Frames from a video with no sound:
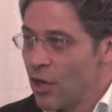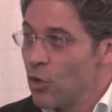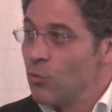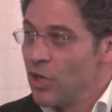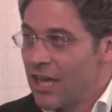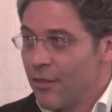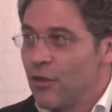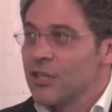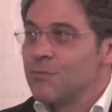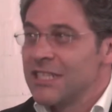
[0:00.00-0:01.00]

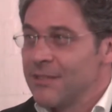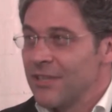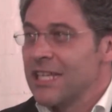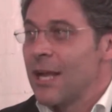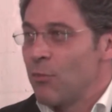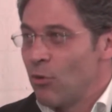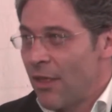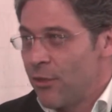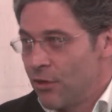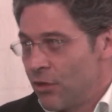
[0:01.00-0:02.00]
comunicaciones masivas a la
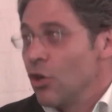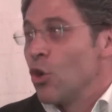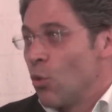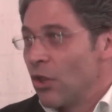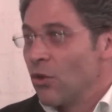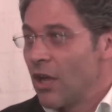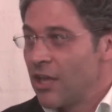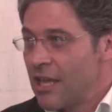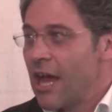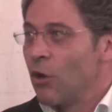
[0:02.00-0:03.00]
población cuando
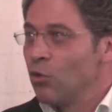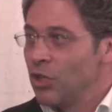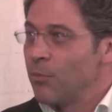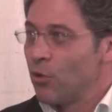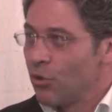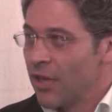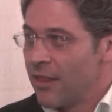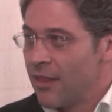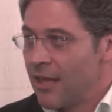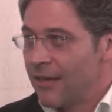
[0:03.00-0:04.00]
hay algún tipo de
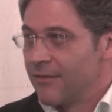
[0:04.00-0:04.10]
urgencia